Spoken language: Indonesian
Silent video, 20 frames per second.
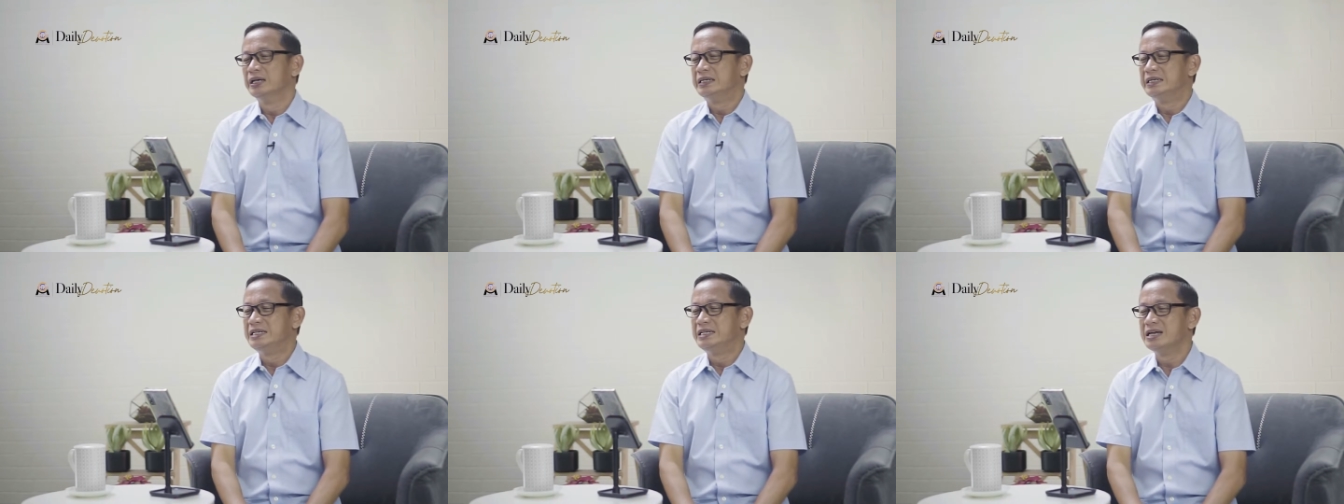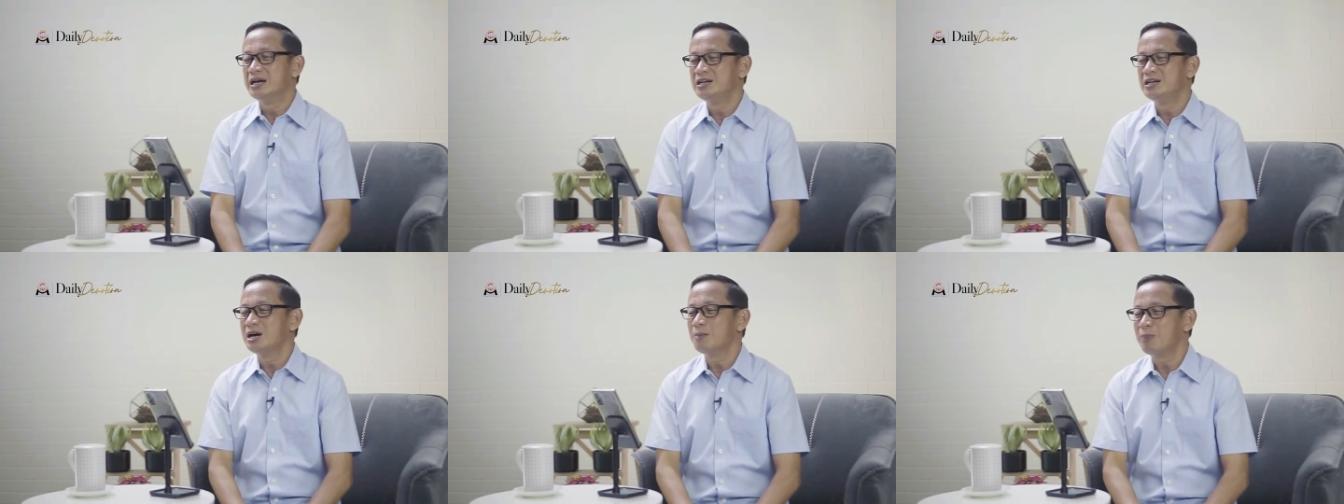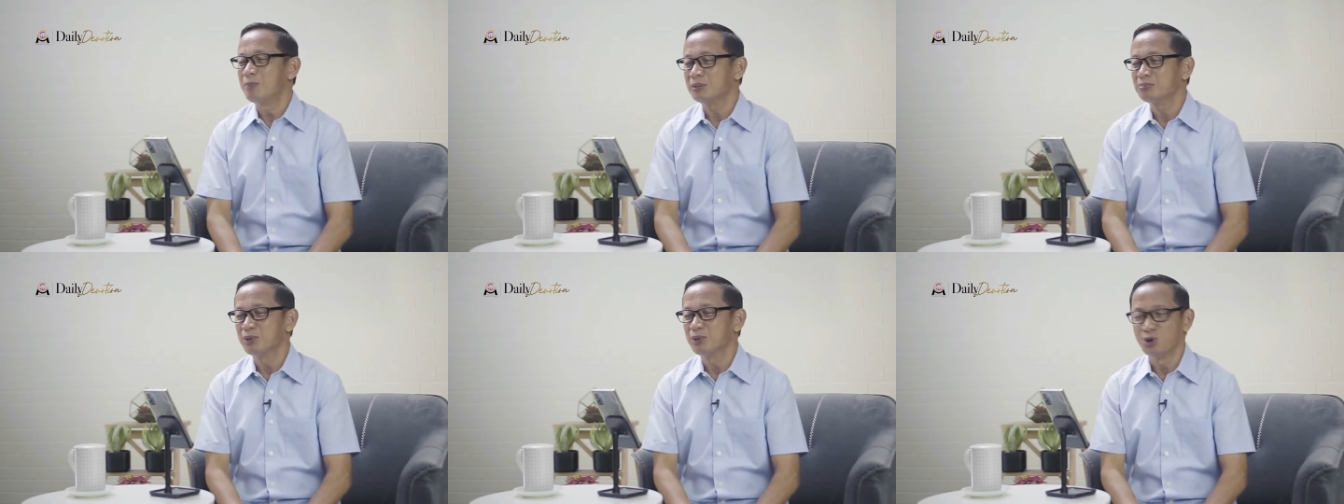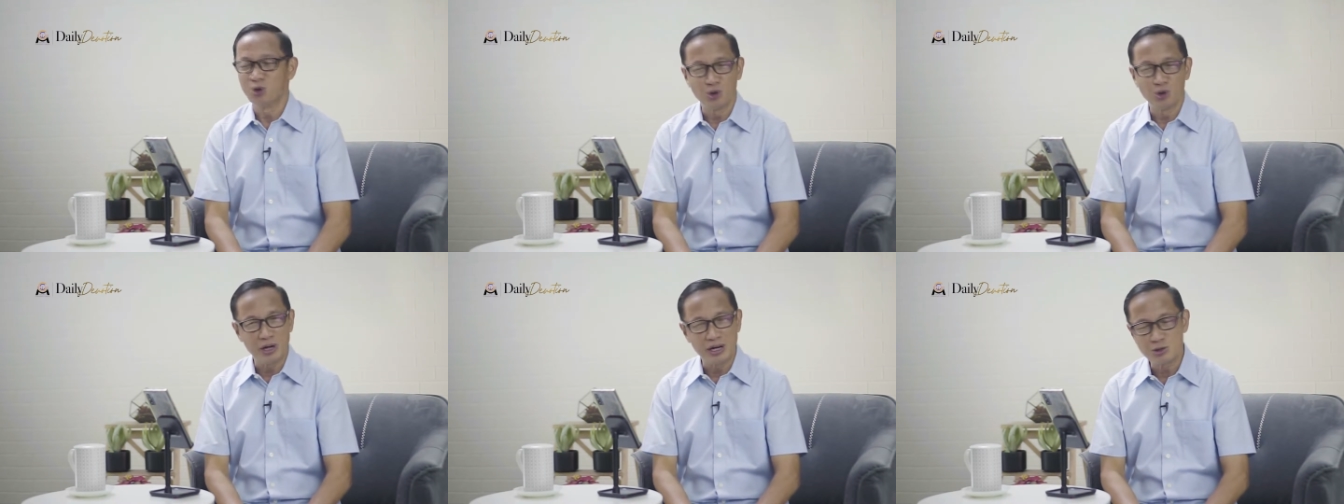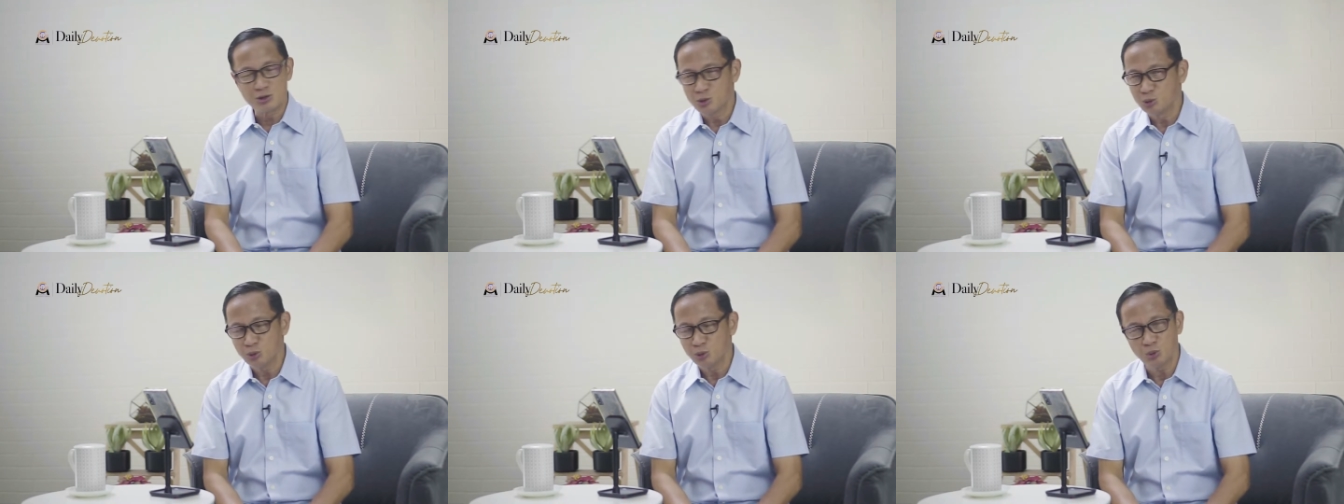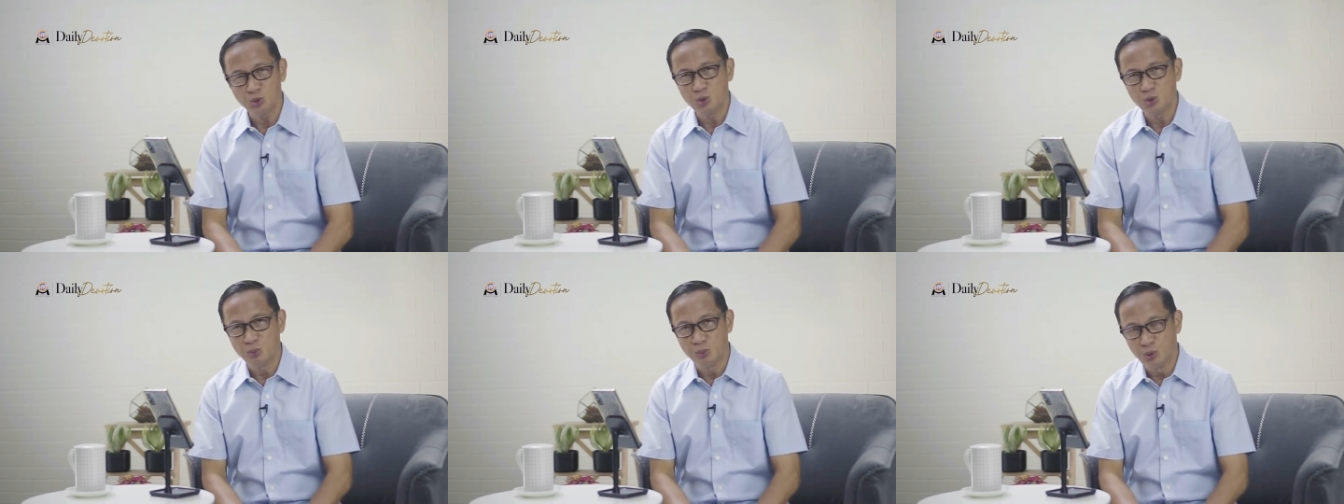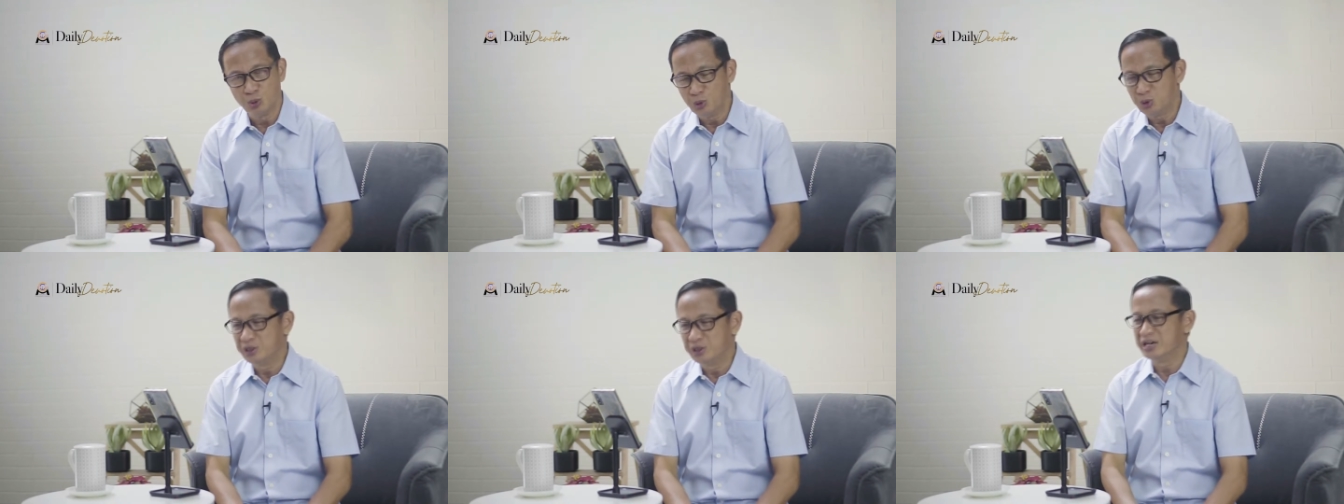dia dapat menodai seluruh
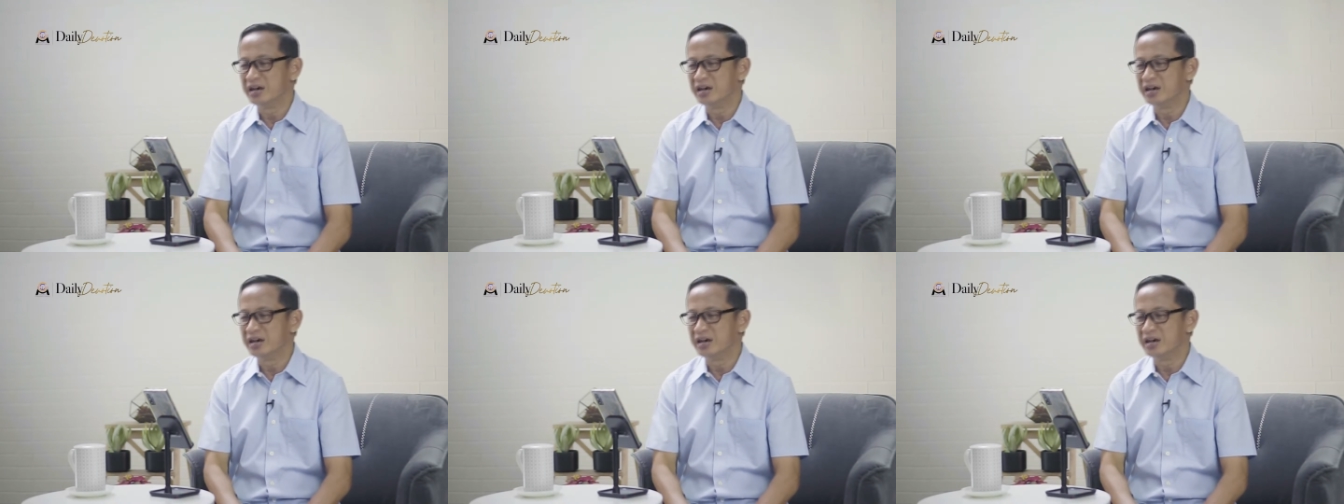tubuh